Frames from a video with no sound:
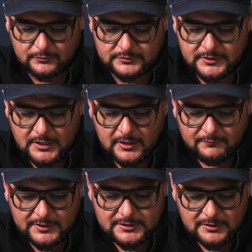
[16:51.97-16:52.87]
Und
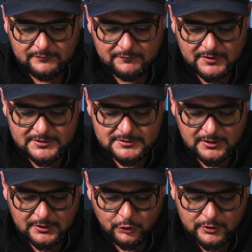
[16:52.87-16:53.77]
wenn, ich, wenn wir jetzt
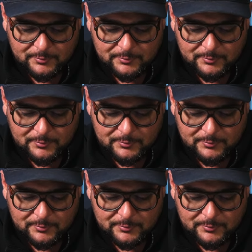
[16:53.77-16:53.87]
äh, neue